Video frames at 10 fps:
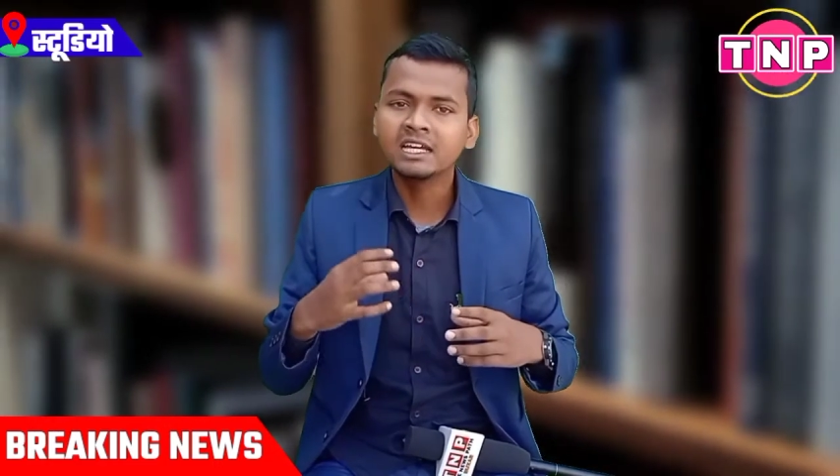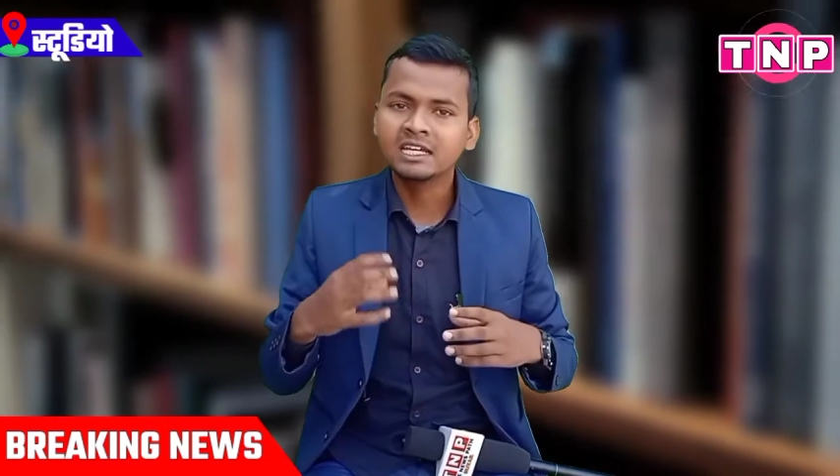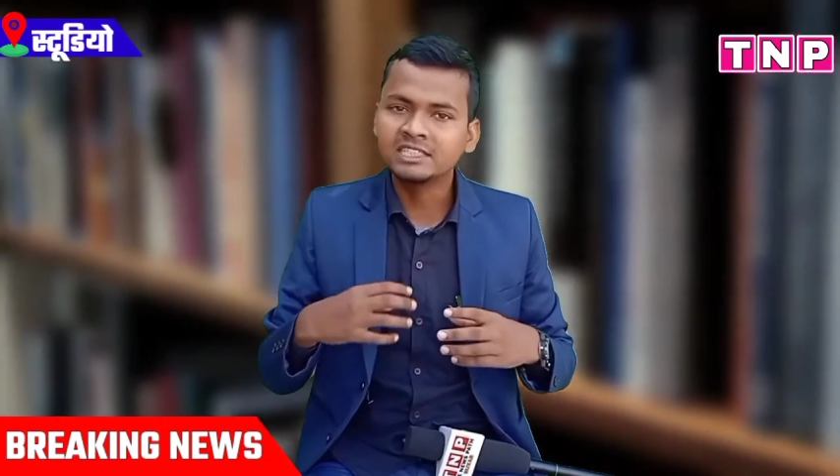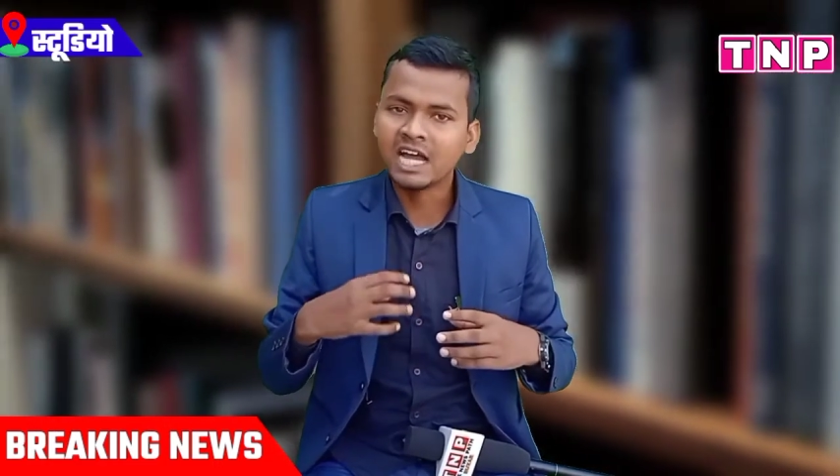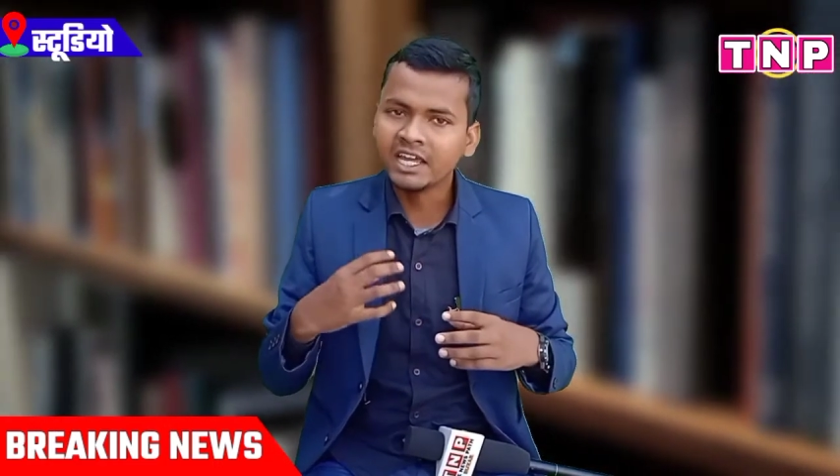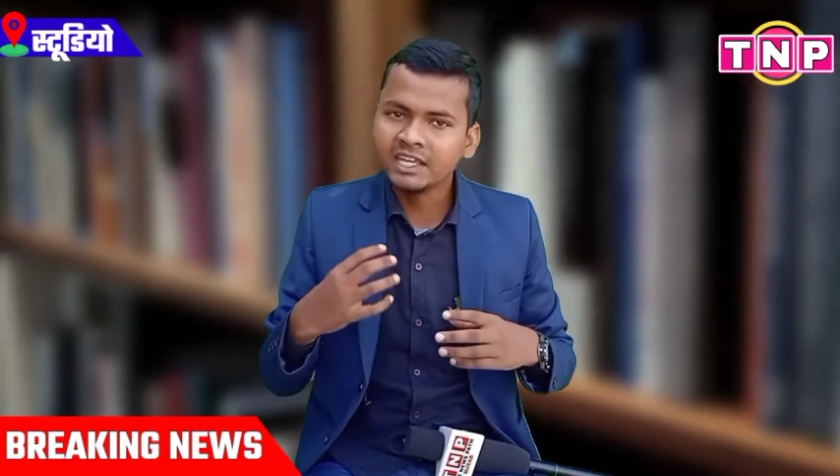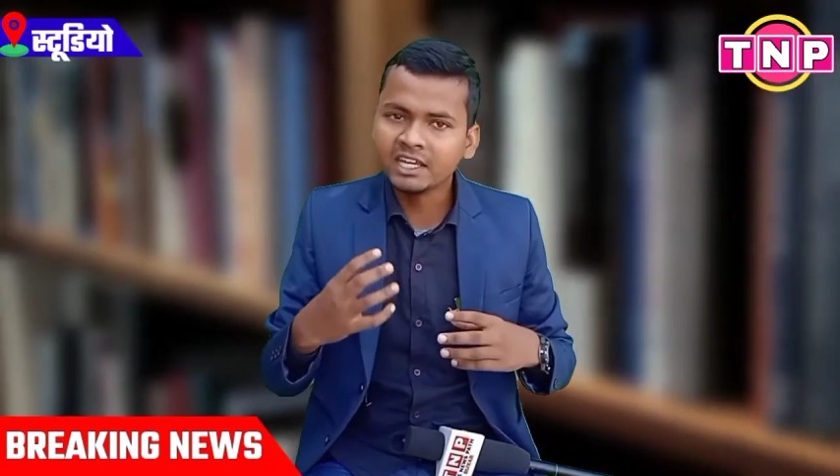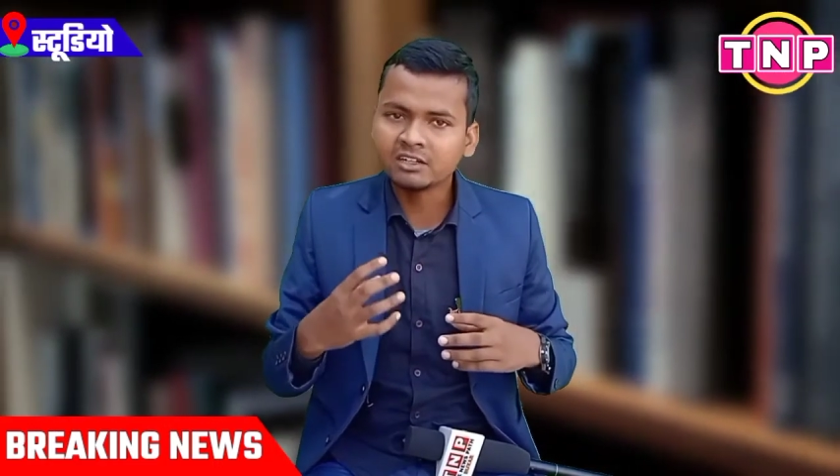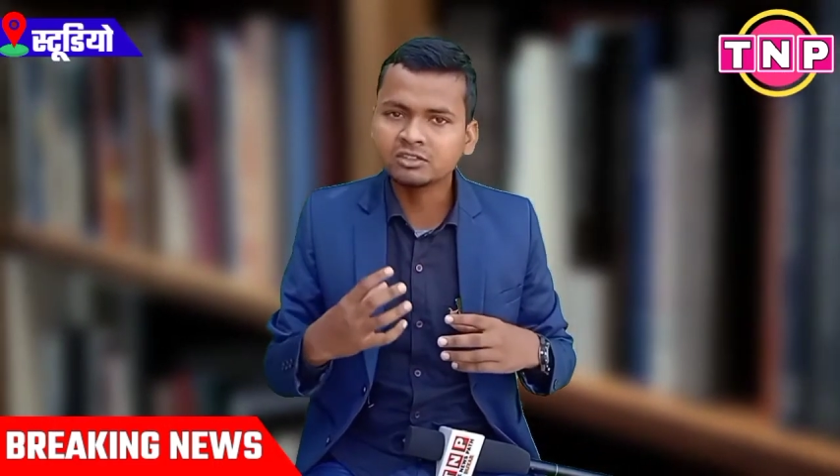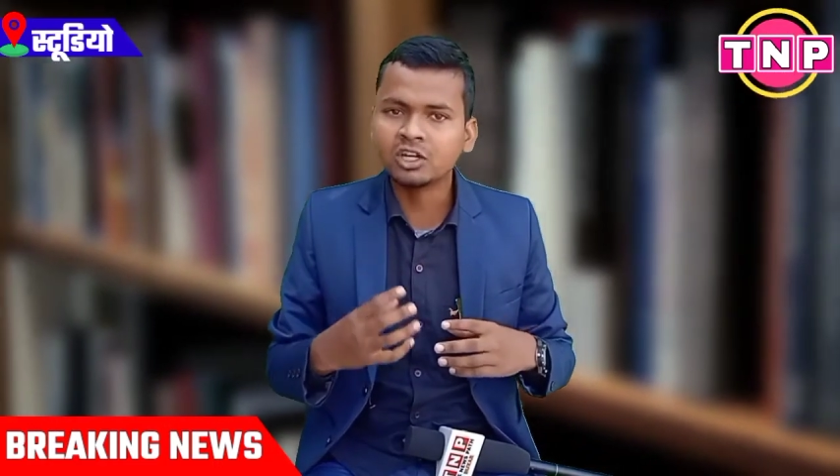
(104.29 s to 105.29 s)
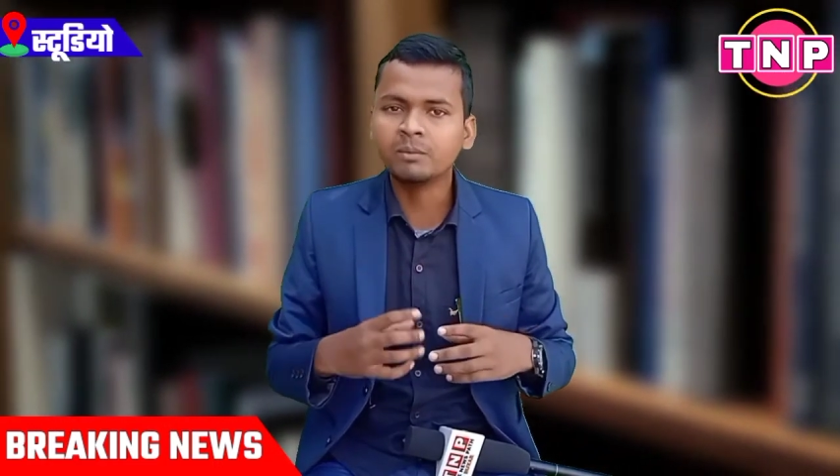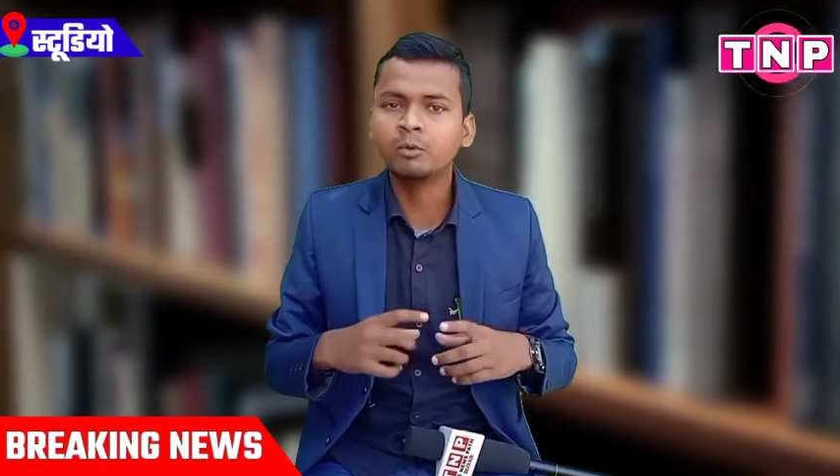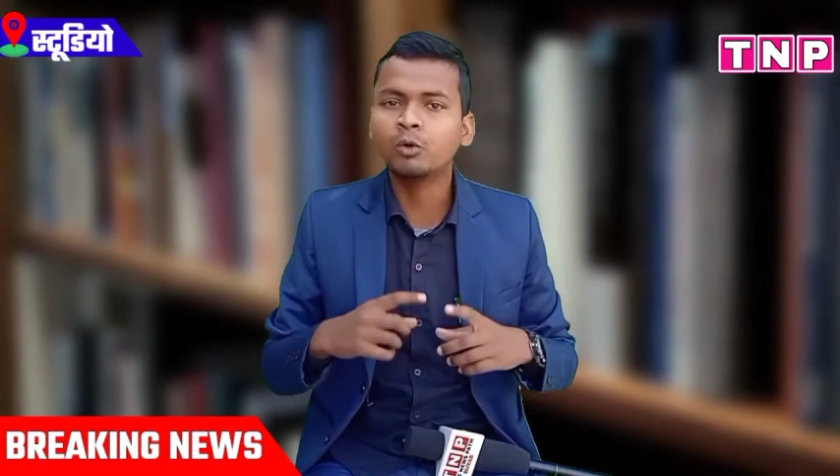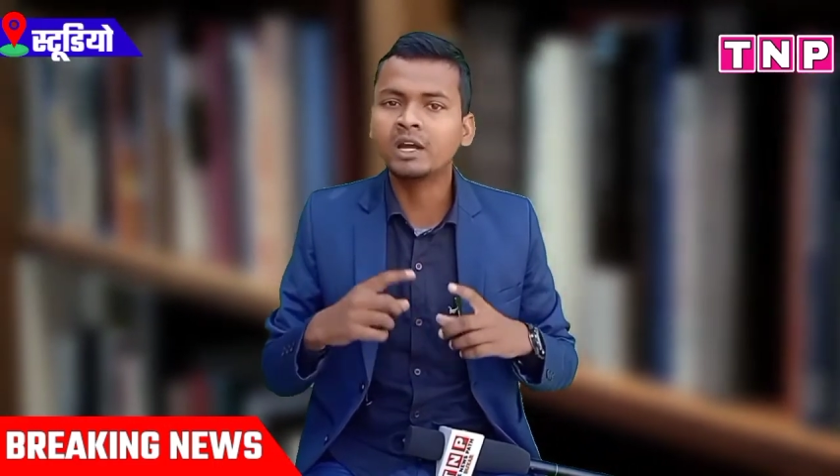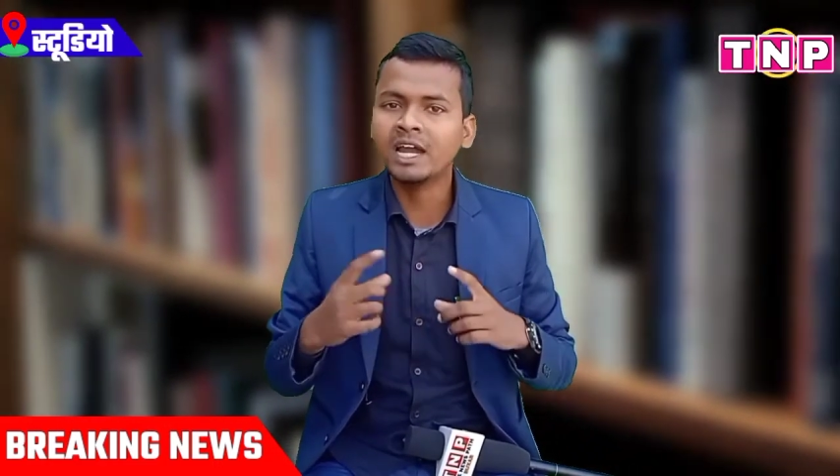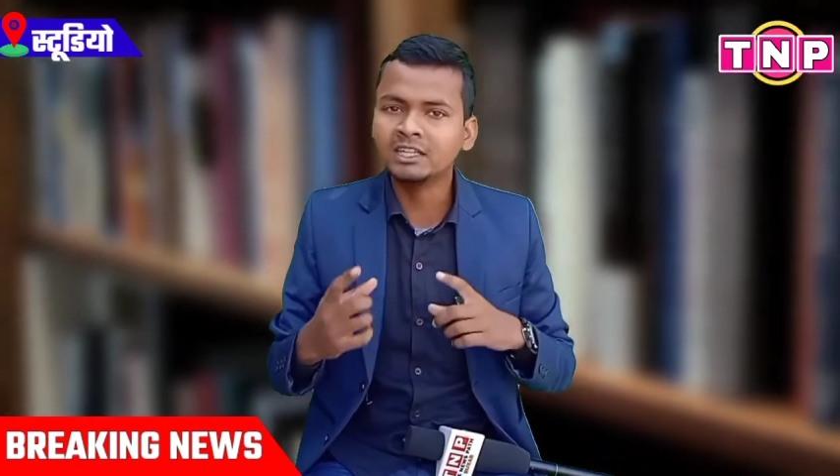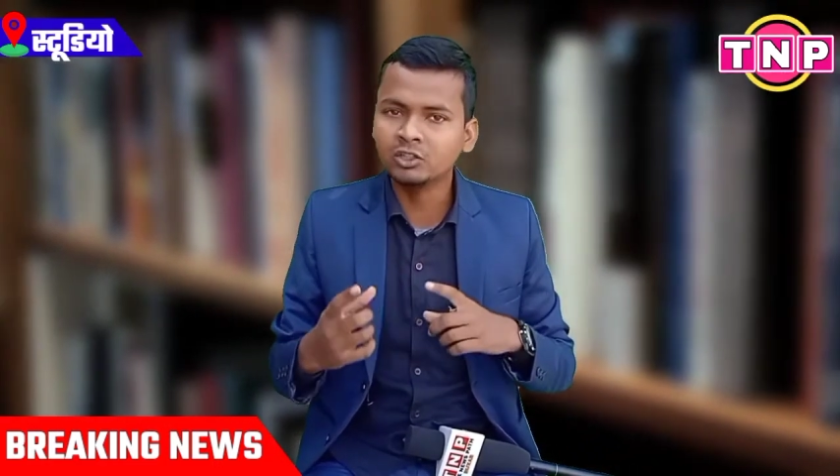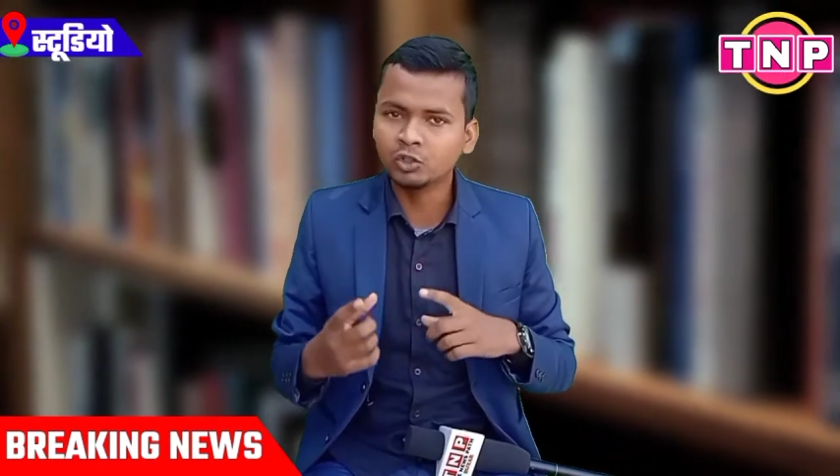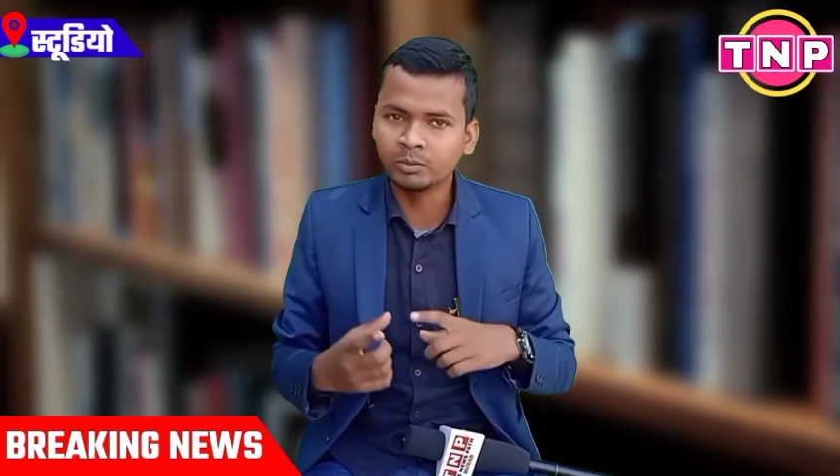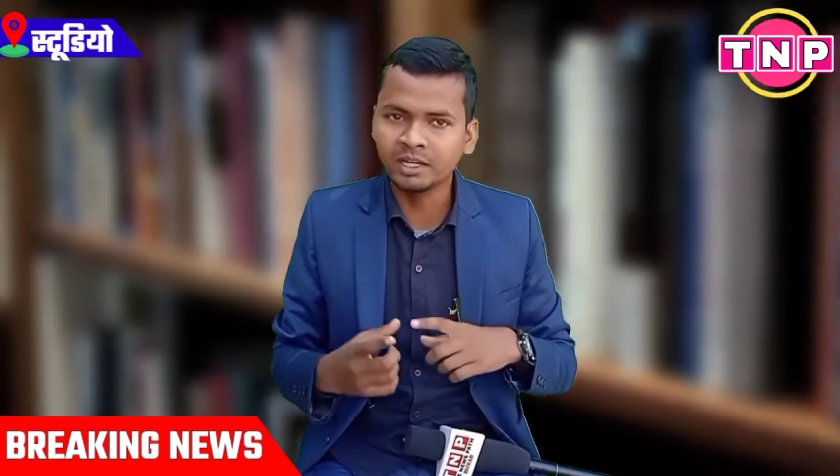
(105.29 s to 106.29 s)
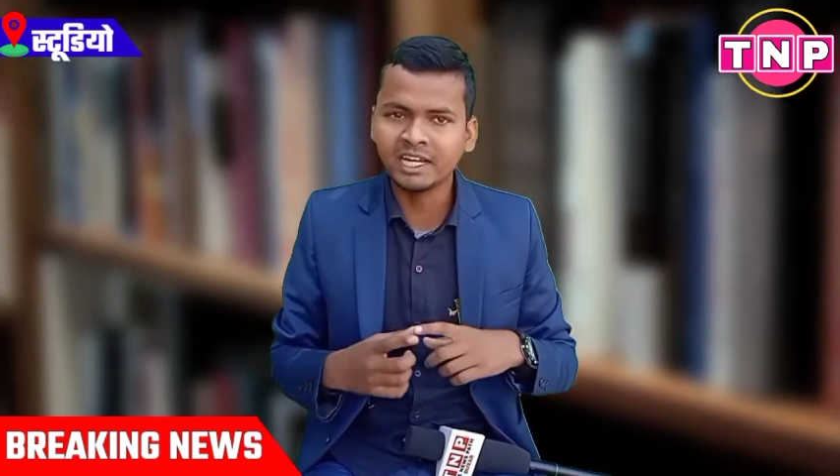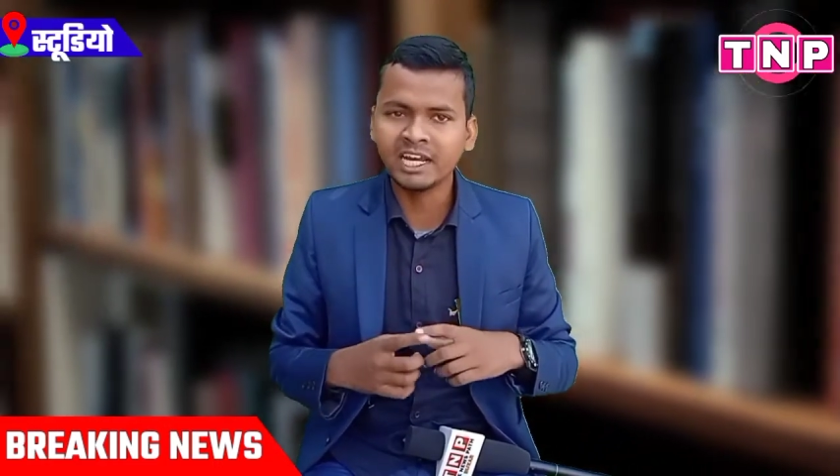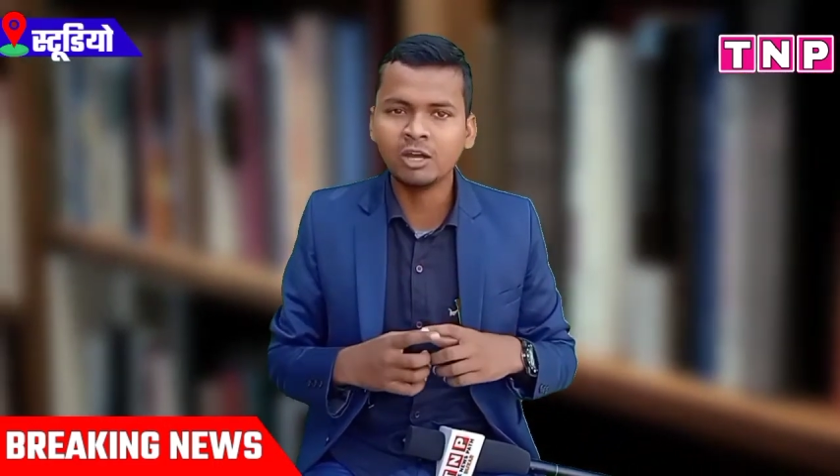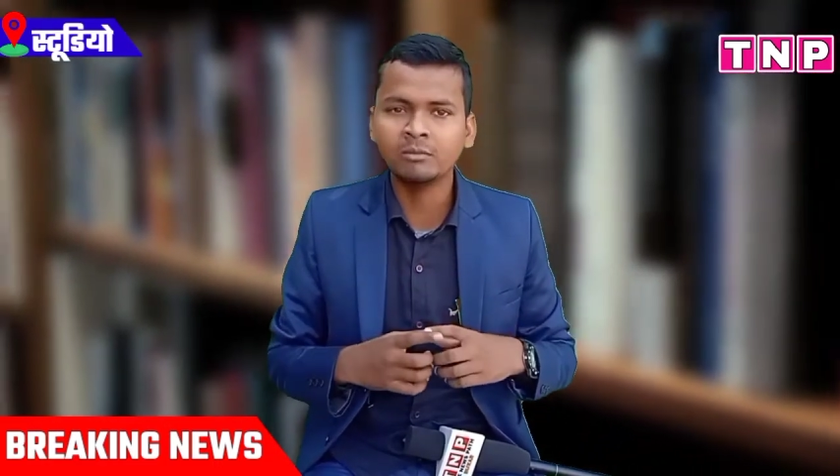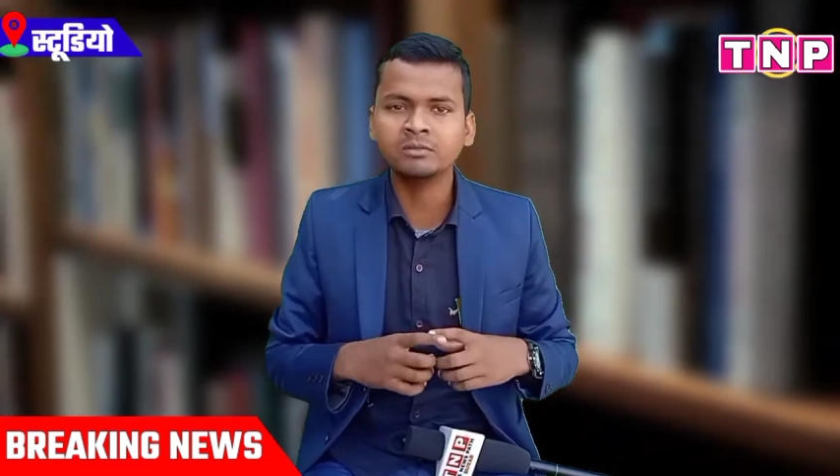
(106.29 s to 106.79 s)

कि जहाँ एक तरफ वो गए थे घूमने के लिए